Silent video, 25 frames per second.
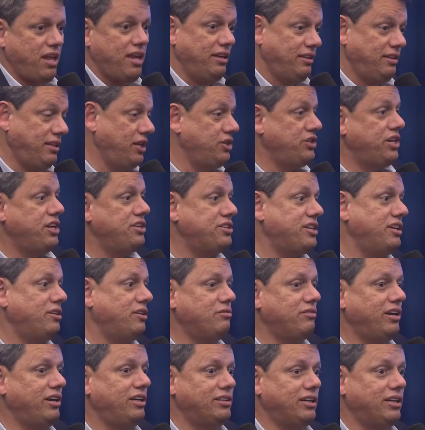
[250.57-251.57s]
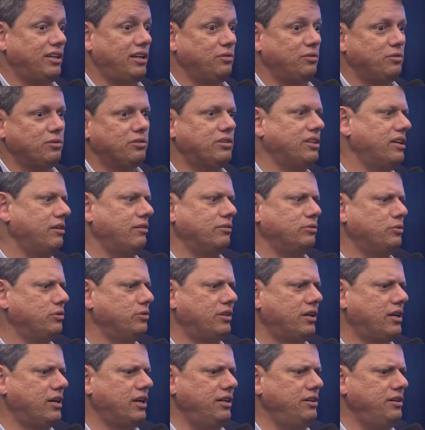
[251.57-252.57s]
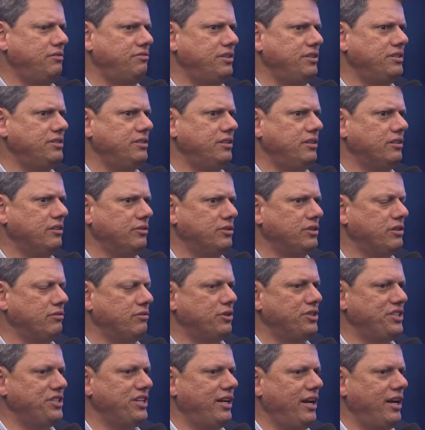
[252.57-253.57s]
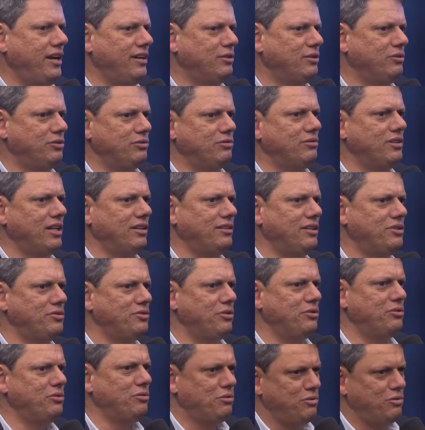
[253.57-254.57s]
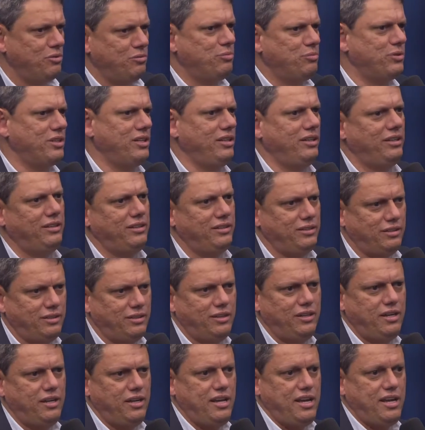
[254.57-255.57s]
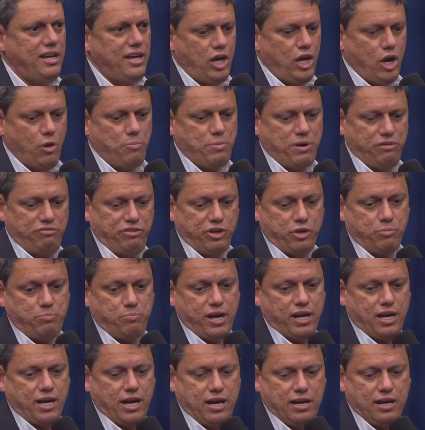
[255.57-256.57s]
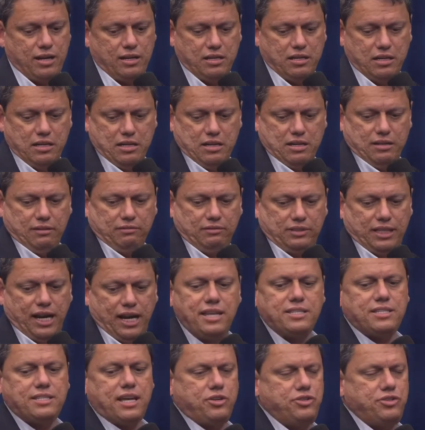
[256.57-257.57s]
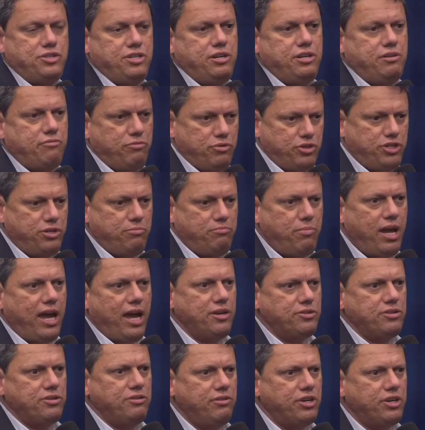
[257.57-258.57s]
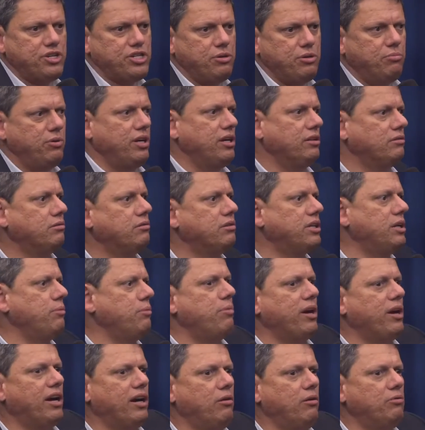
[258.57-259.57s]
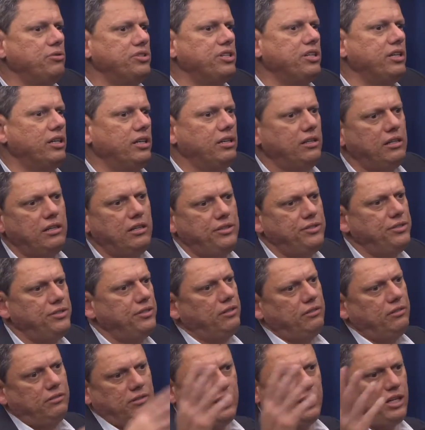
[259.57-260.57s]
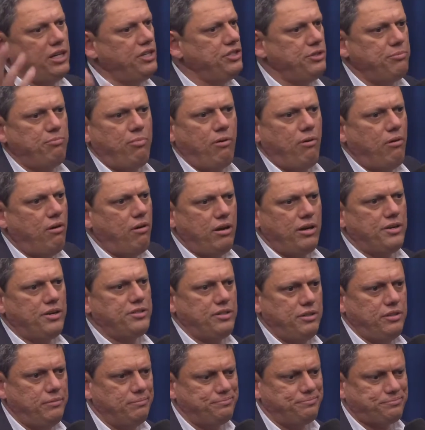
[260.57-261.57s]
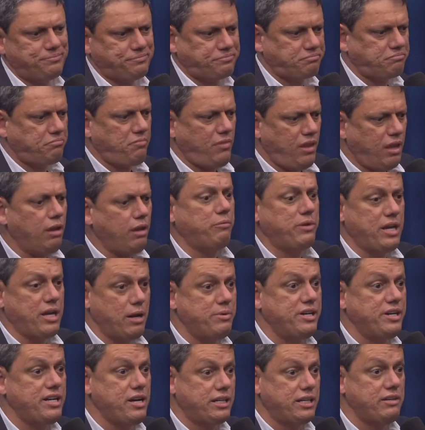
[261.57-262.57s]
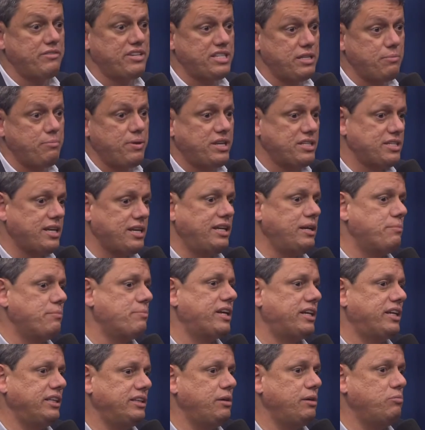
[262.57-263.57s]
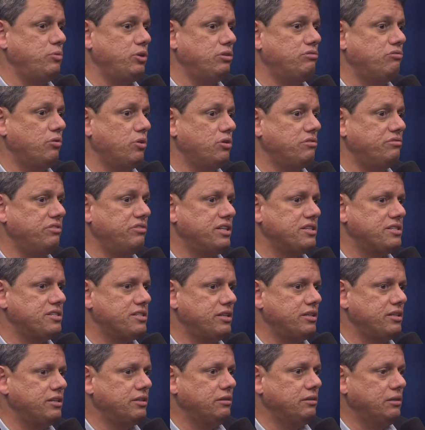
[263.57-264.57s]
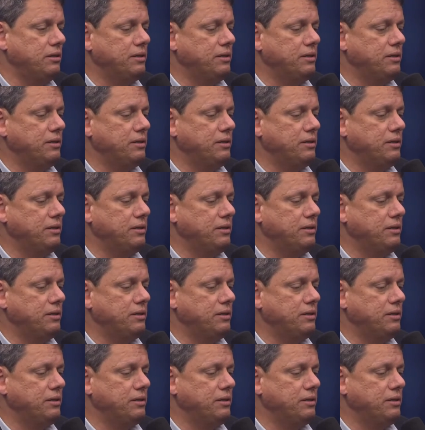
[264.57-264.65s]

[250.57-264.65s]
Tem gente que não vai entrar na adulta, não, adulta é carnificina, eu já vou direto estudar 381 porque, porque eu é prefiro pegar três ativos de médio investimento do que pegar um de grande, um grande porte, porque a briga aqui vai ser pesada é para quem tem muito fôlego financeiro.